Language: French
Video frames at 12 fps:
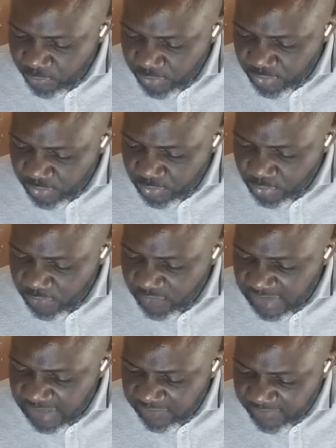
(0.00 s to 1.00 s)
puisse
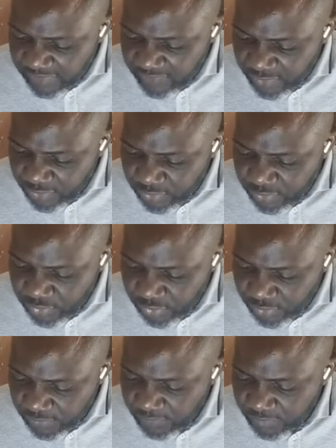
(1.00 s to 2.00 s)
retrouver la faveur de
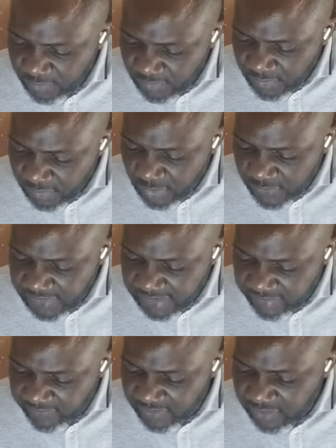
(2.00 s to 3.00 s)
Dieu dans
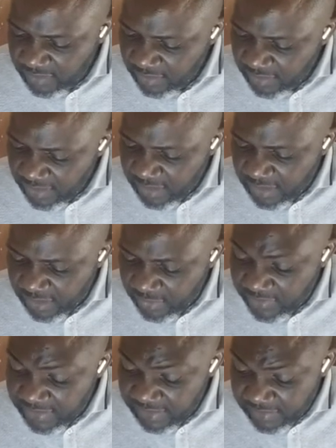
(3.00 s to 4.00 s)
sa vie et
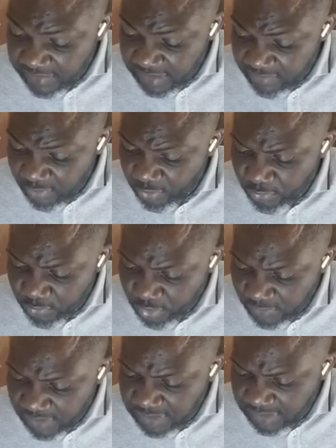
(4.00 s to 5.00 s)
que ces enseignements que nous
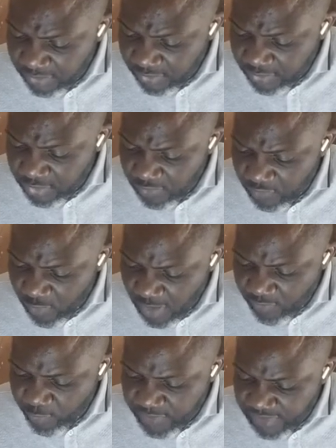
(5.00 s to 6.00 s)
sommes en train de
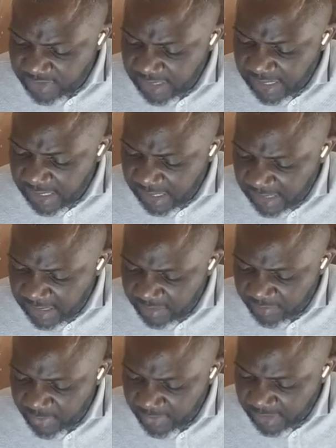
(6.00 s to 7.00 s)
recevoir puissent
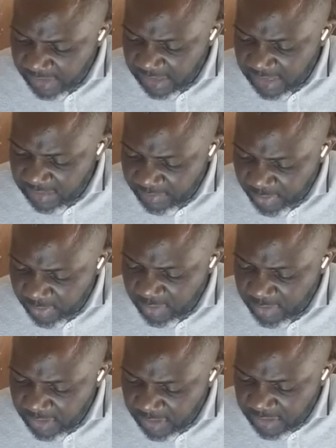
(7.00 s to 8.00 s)
réellement,
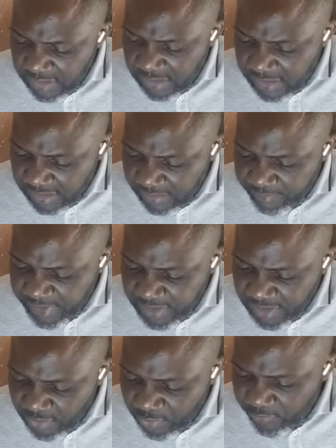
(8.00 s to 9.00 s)
réellement euh,
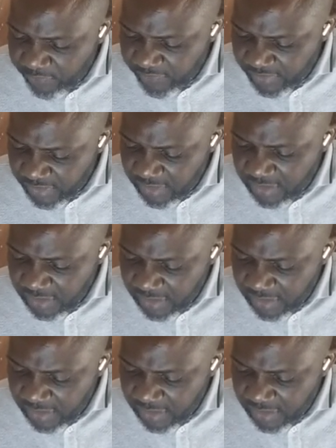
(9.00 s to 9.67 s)
bénir nos vies